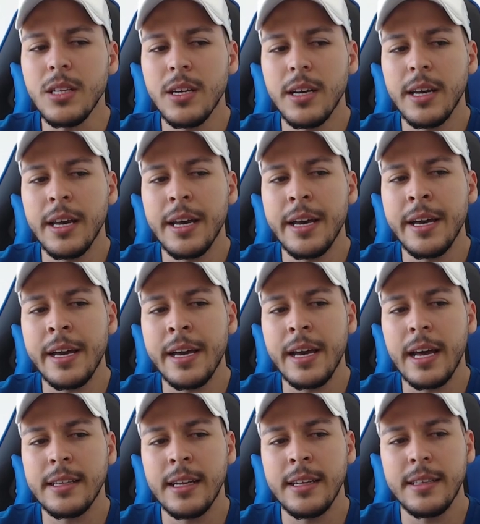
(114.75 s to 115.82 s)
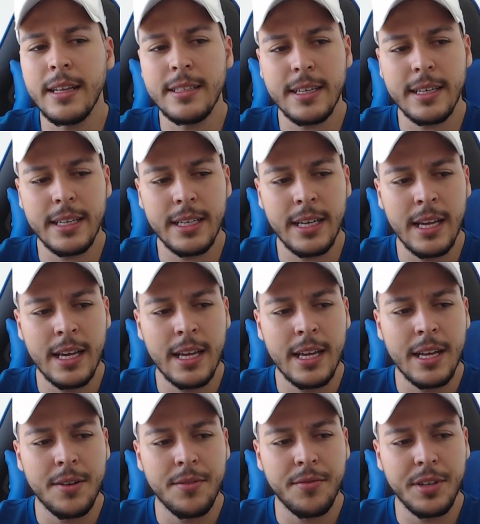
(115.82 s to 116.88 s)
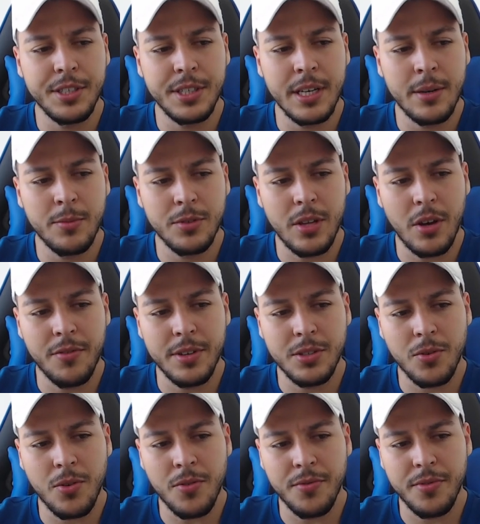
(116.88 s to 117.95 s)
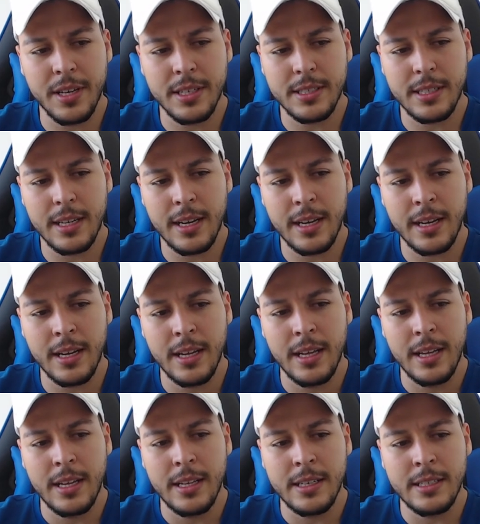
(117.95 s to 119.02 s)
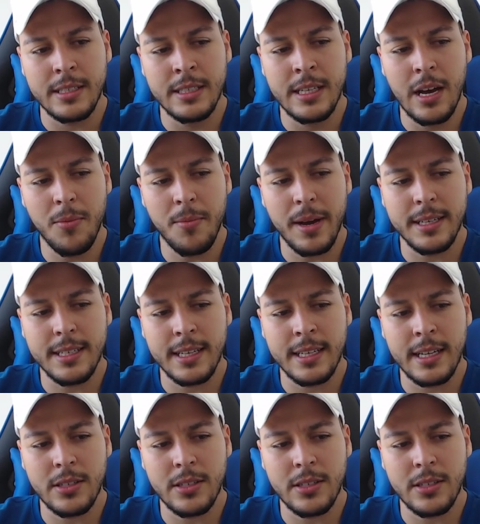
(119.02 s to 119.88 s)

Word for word: é, a tendência é que vejamos talvez o Confiança não mais aqui na